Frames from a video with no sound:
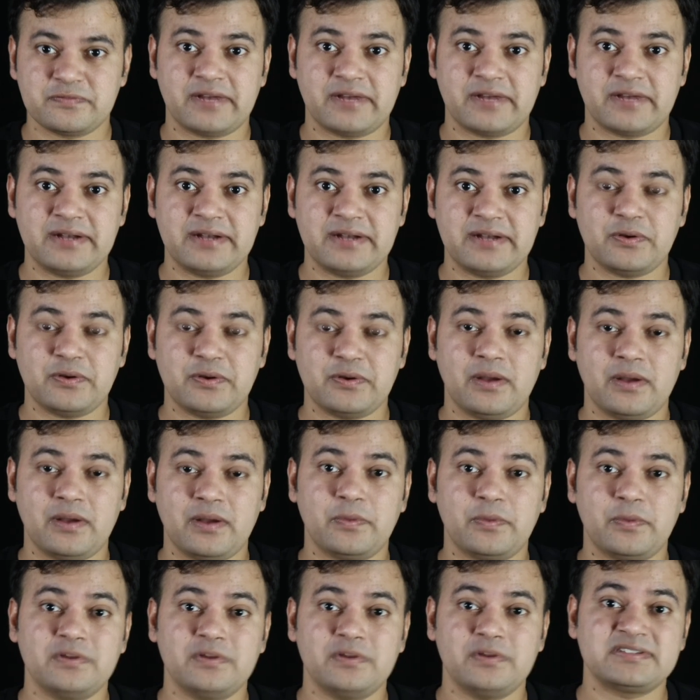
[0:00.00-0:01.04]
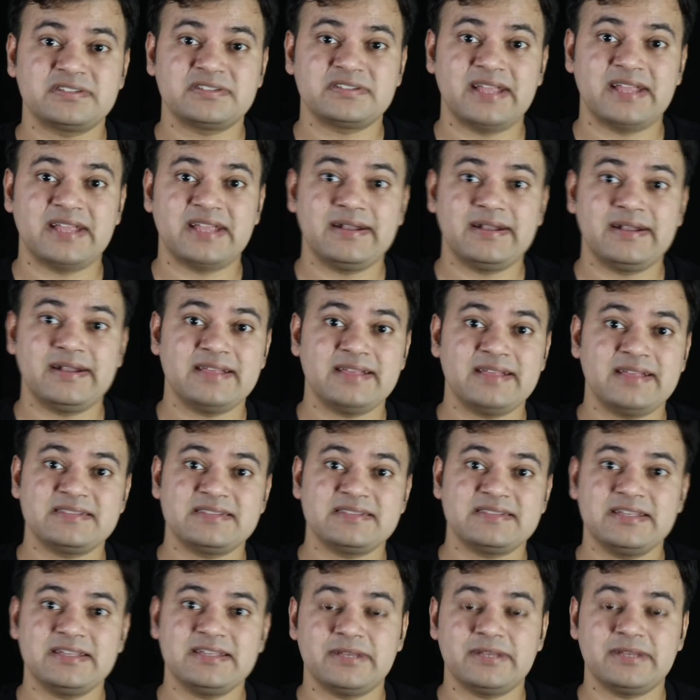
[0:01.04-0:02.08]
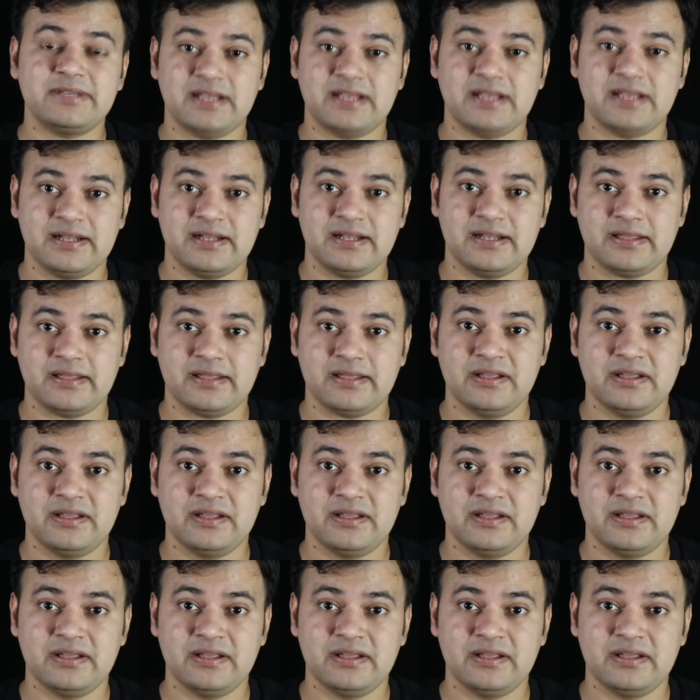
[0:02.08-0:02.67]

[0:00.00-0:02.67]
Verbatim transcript: फ्रेंड को आपको सेंटेंस नहीं बताने